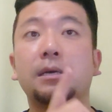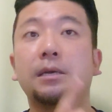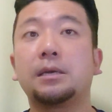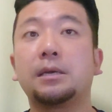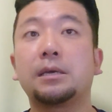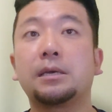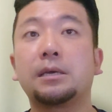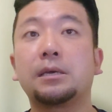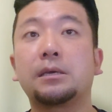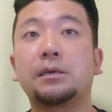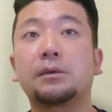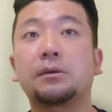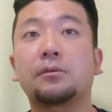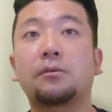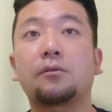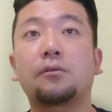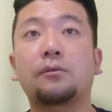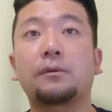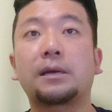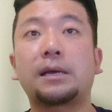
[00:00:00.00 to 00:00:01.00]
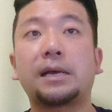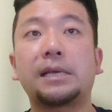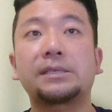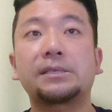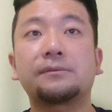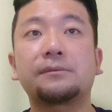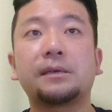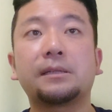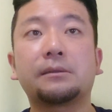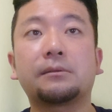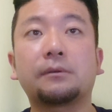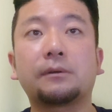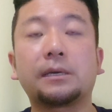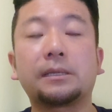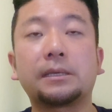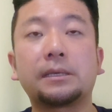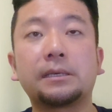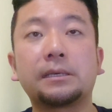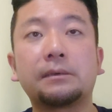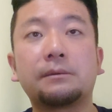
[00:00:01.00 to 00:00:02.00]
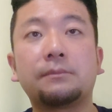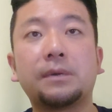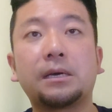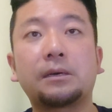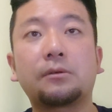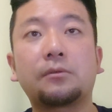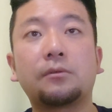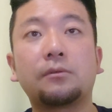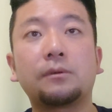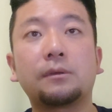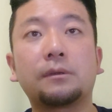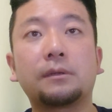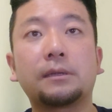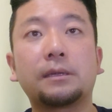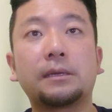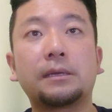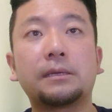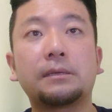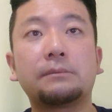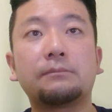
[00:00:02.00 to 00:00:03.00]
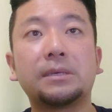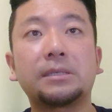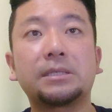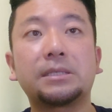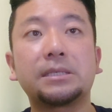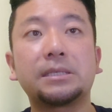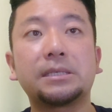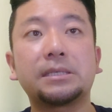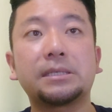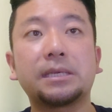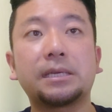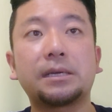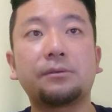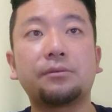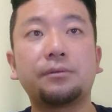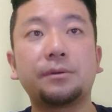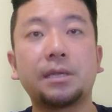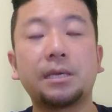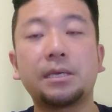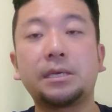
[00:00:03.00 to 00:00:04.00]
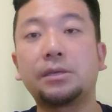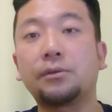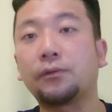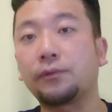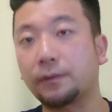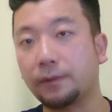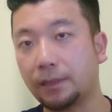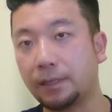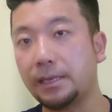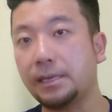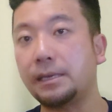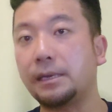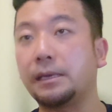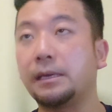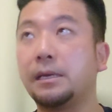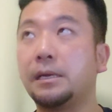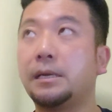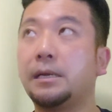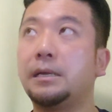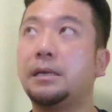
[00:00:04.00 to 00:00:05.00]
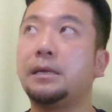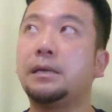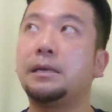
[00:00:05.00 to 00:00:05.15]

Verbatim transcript: えー、この「k a z u とかね、まあ、こういった、まあ、小さな船に乗って